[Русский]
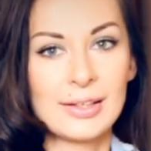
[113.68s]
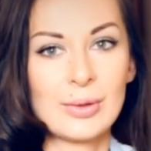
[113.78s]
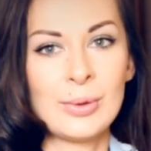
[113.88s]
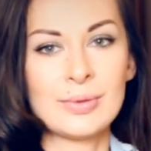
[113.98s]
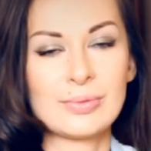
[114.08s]

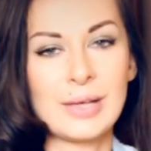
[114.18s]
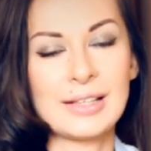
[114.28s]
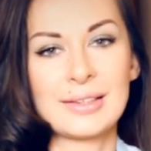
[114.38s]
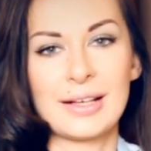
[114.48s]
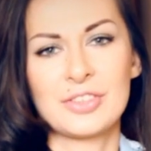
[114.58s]
ну,
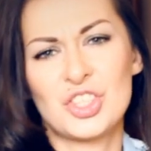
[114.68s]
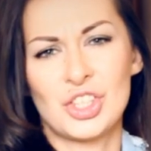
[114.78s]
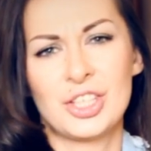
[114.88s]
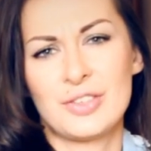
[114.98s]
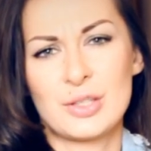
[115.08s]
как-то так, в
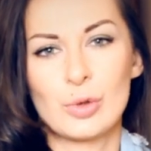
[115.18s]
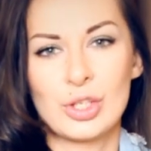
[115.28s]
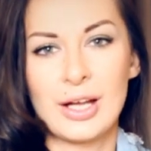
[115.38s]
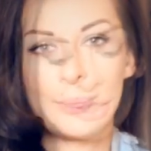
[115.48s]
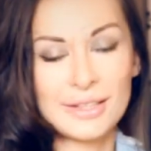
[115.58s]
течение всего
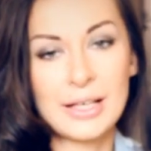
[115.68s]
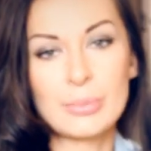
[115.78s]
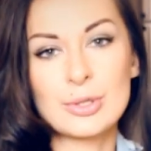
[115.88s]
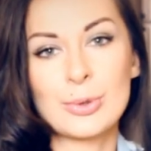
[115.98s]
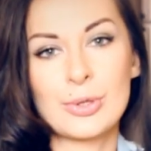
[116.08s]
дня. Так как
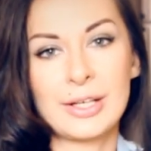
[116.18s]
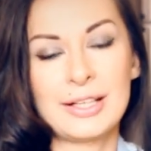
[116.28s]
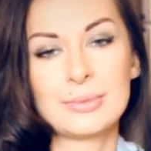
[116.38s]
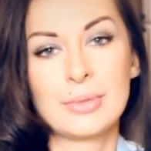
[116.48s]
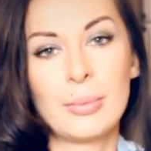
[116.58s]
мы скоро
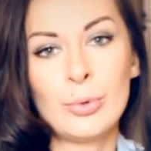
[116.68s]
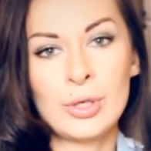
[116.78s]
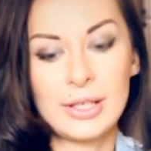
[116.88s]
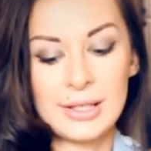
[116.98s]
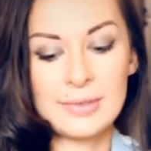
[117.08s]
едем на
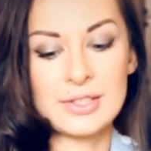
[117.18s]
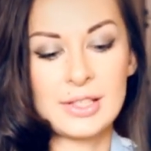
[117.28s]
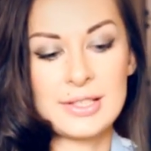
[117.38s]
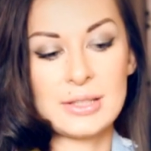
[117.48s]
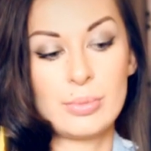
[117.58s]
море, я
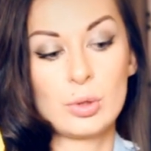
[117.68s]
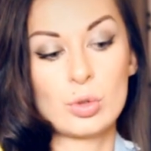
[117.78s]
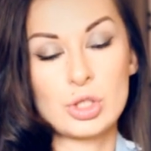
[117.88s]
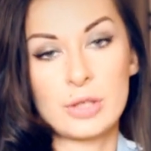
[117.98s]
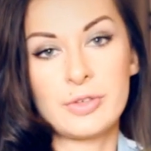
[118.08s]
взяла себе
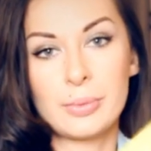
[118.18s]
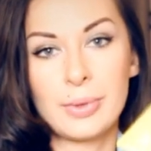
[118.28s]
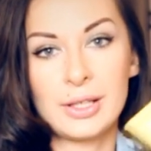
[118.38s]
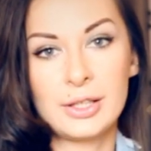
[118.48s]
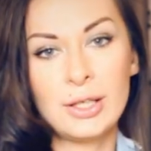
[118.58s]
тоже от
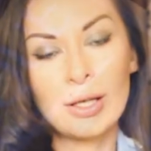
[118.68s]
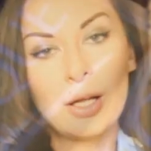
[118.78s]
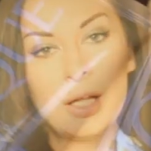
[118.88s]
фирмы Клиник